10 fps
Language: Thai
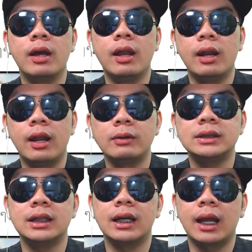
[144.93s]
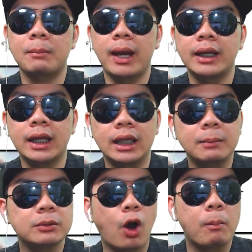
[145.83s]
แล้วเจอกันใหม่ในคลิป
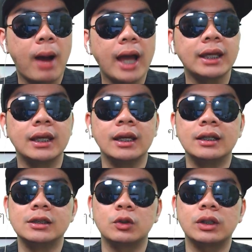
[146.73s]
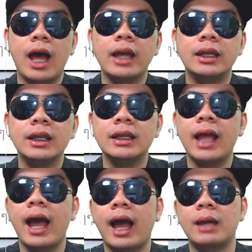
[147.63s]
ต่อไปสุดท้ายนี้ถ้า
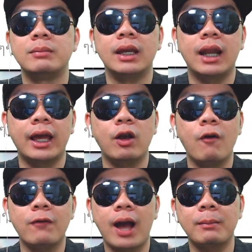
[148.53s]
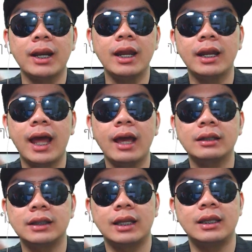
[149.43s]
ใครมีอะไรก็ฝากมาได้เลยนะแต่
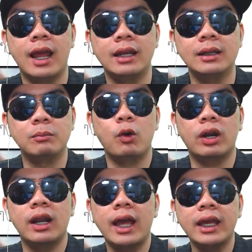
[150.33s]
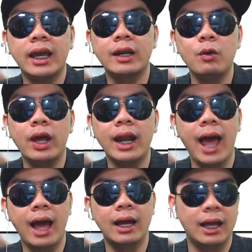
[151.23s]
อย่าลืมกดไลค์ให้กันด้วยล่ะ
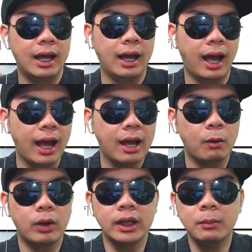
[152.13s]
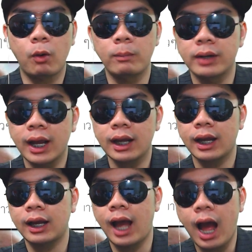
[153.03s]
อ่ะวันนี้ผมนัก
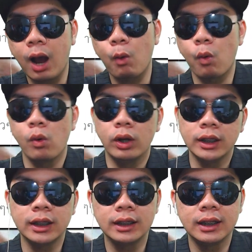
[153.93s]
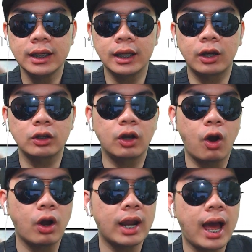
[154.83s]
ข่าวอินดี้ก็ขอ
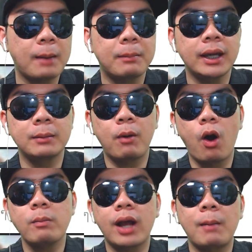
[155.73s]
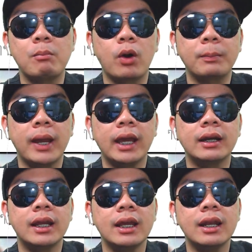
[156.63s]
ลาไปพร้อมกับบทเพลง
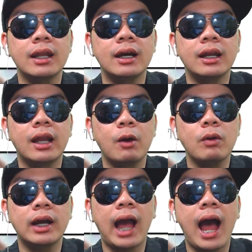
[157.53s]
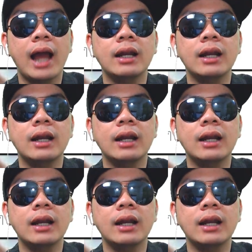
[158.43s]
นี้เลยแล้วกัน